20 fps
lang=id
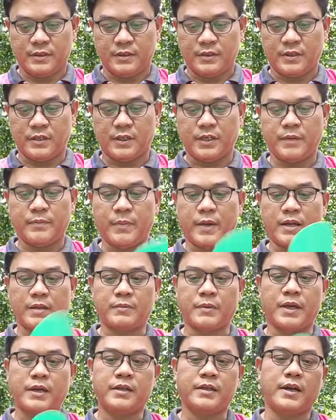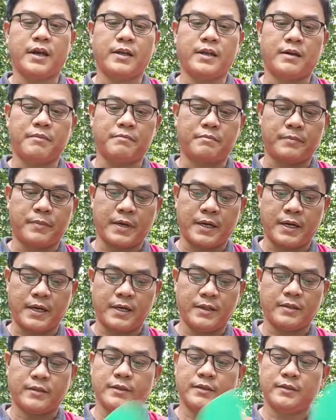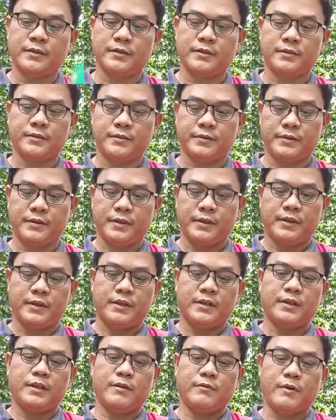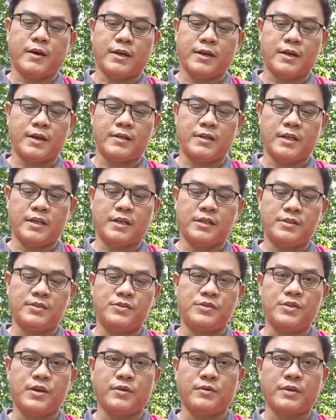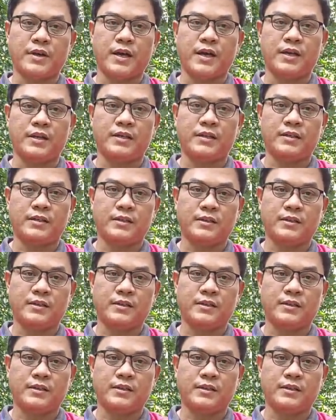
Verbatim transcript: nah, ini baling-balingnya ada empat ini warnanya hijau ya